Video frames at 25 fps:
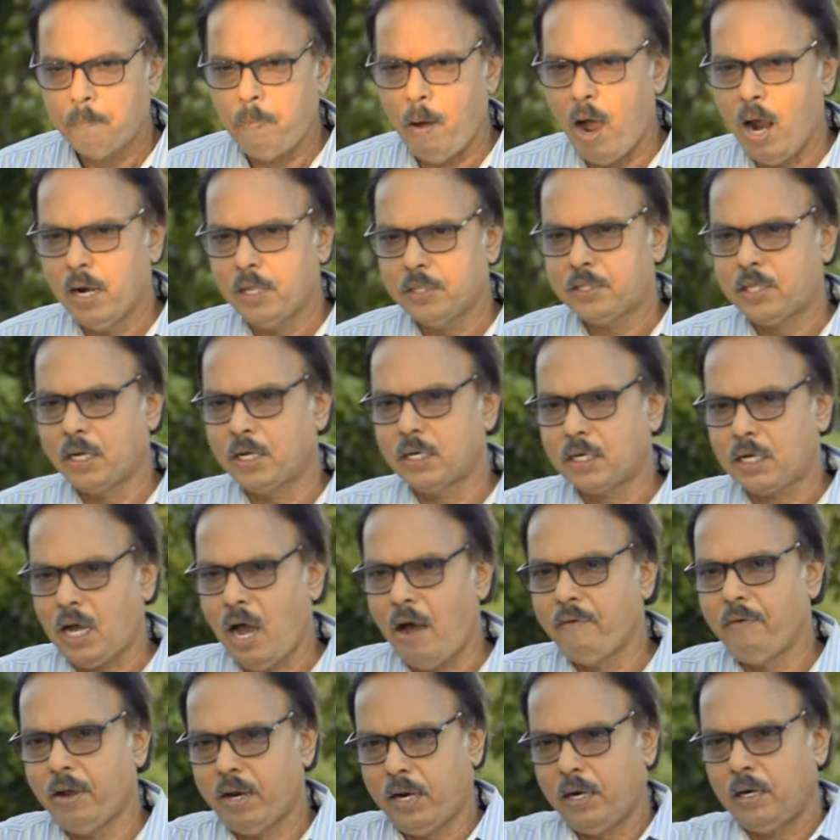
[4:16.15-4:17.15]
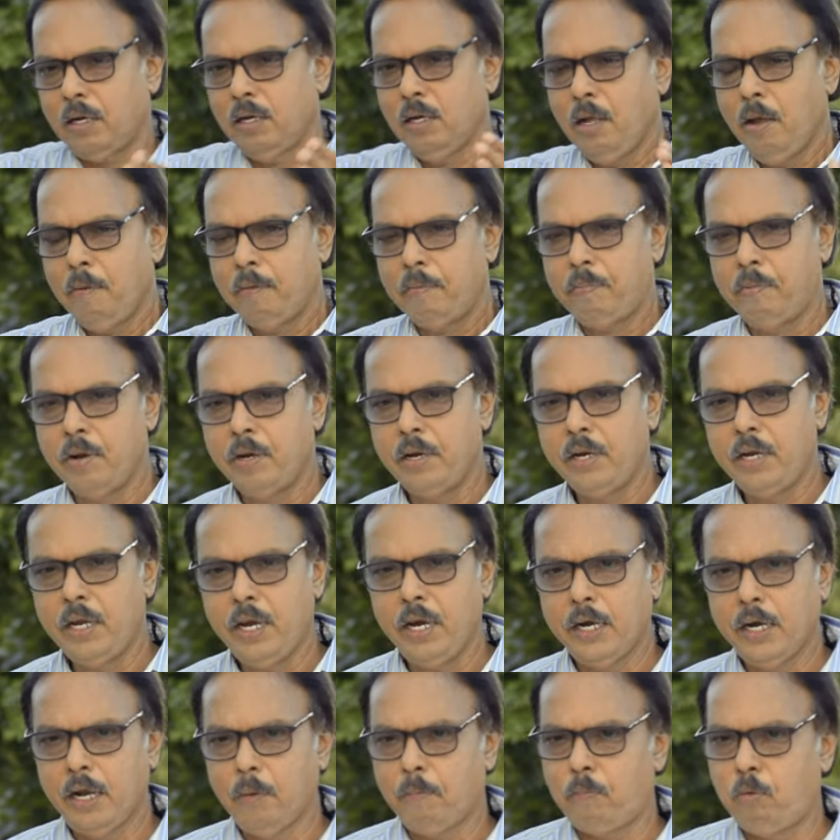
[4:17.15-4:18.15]
பாலித்தீன் கவர்
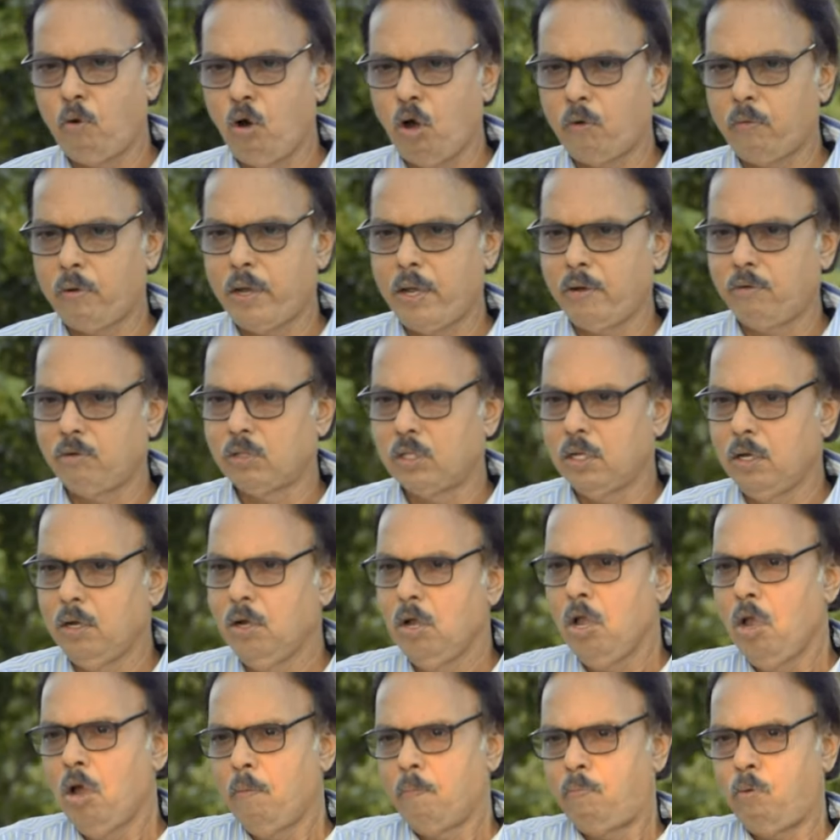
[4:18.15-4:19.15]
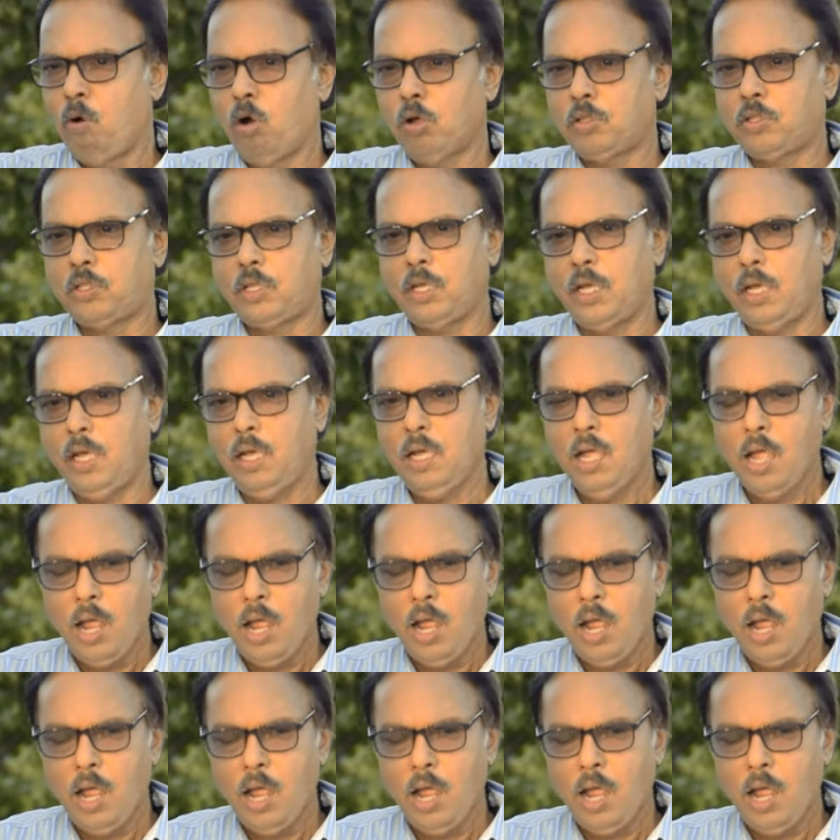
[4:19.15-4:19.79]
நீண்ட போர்வையை வந்து போற்றி